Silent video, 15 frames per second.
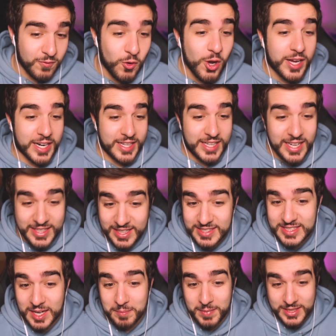Voi credete
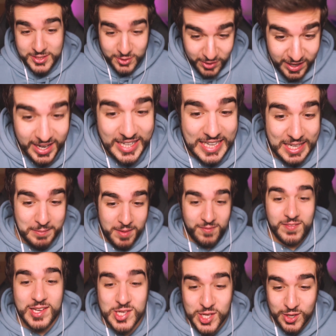sia abbandonata, ma
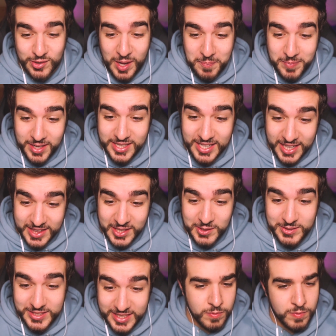invece non è per niente
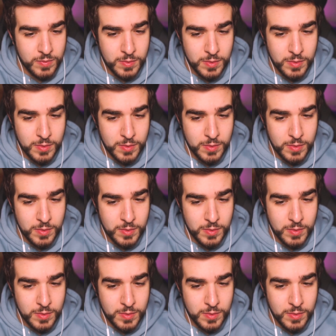così.